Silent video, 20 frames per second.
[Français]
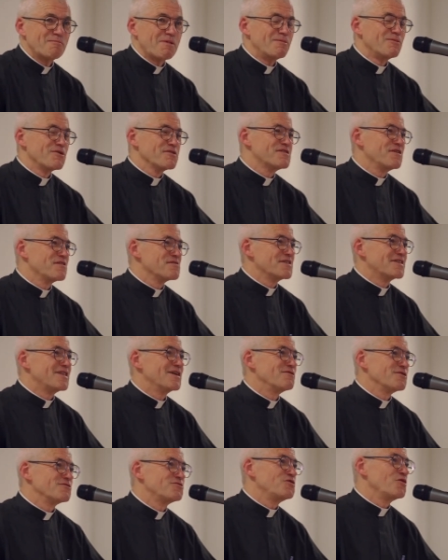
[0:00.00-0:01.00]
pas me lancer dans cette
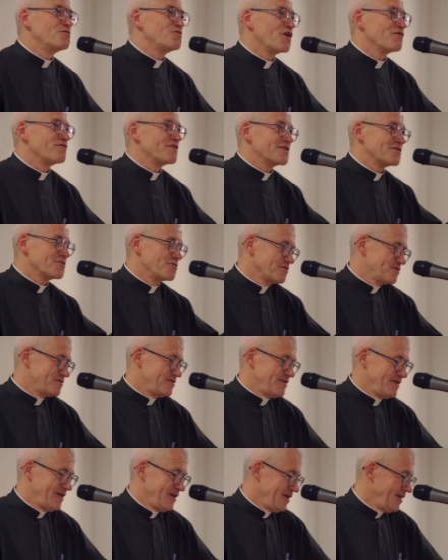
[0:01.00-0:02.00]
aventure. Puis en fin de compte,
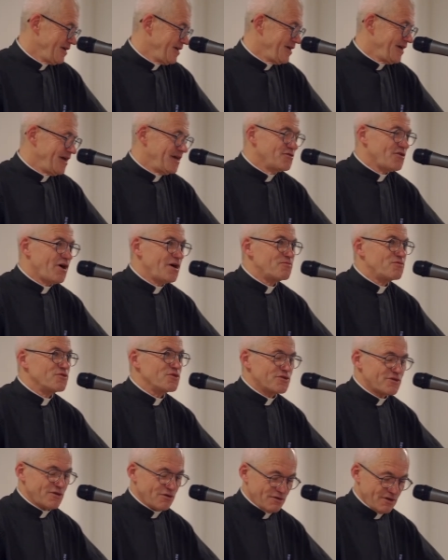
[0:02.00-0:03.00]
ayant un peu
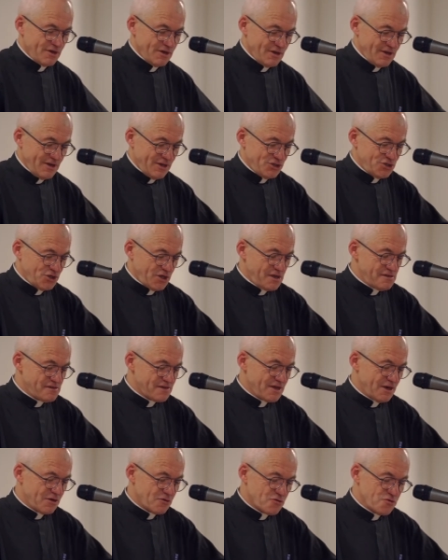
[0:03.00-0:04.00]
de temps, j'ai
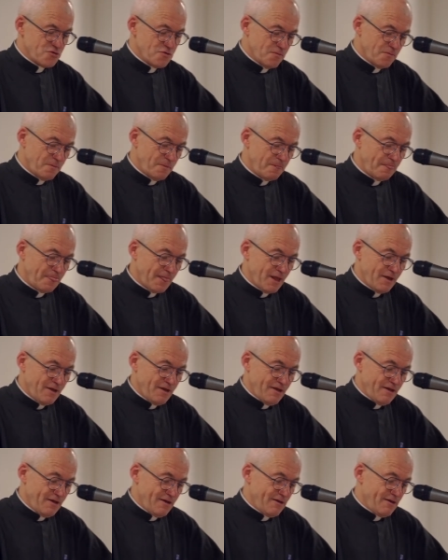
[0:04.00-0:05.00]
risqué le coup.
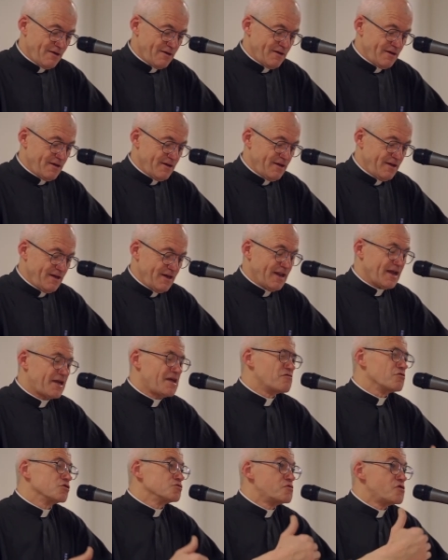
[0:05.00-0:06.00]
Euh, et la
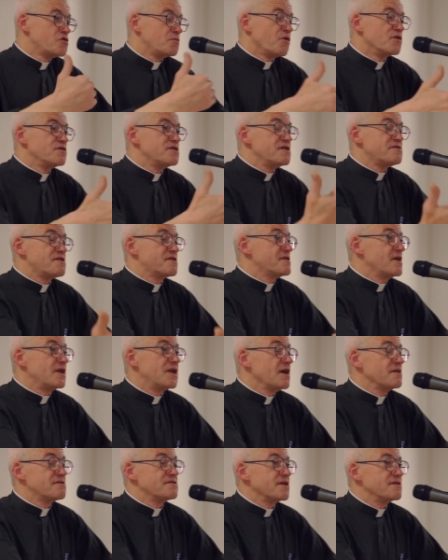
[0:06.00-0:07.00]
question que je me suis posée, c'est
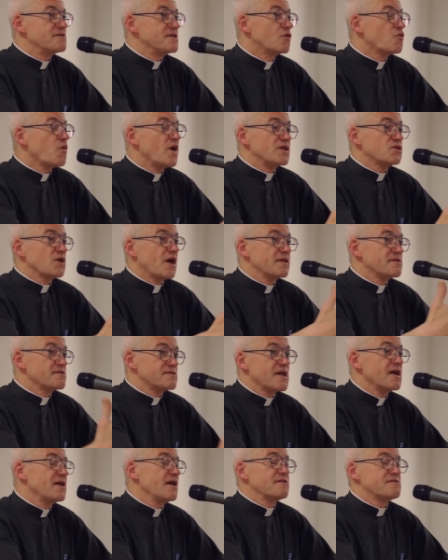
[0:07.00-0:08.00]
celle-là, c'est quoi être un
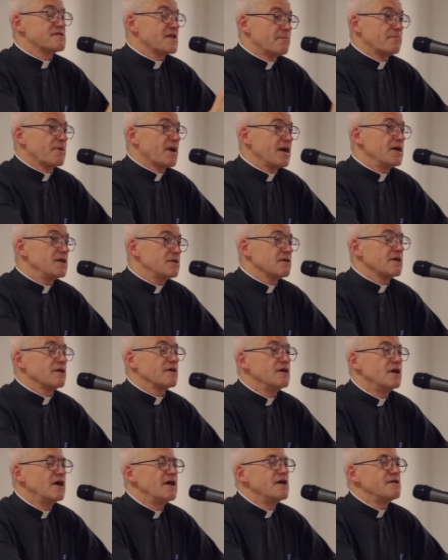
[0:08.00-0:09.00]
saint, un saint prêtre,
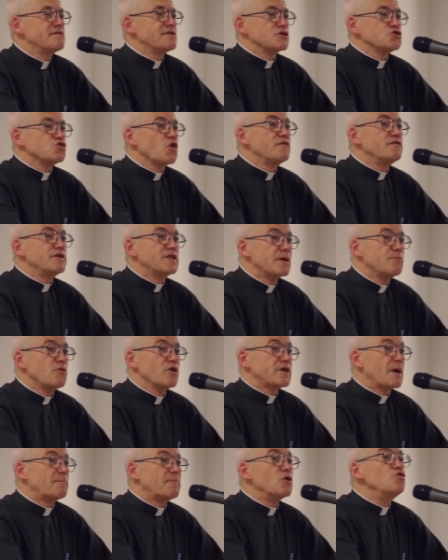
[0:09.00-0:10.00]
hein, sachant évidemment
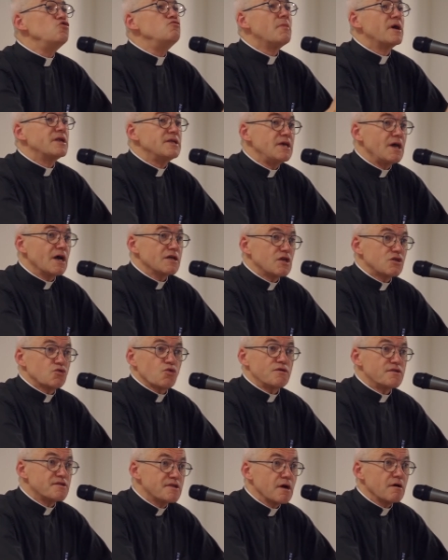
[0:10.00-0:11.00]
qu'il n'y a pas une manière
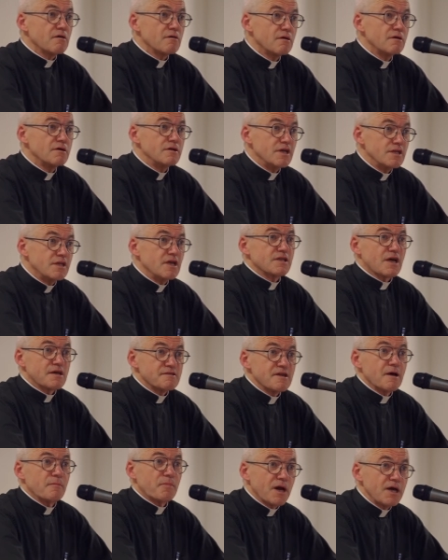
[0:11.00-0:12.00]
d'être saint et d'être un
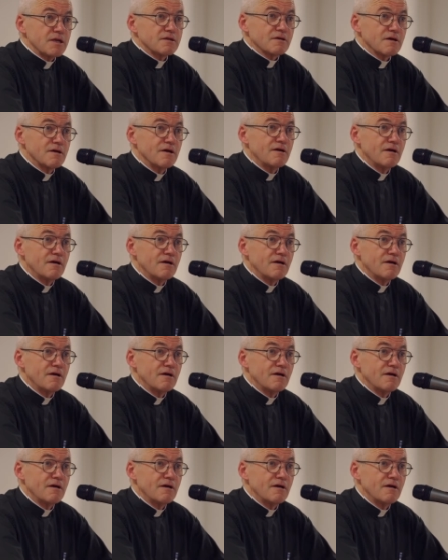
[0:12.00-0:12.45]
saint prêtre.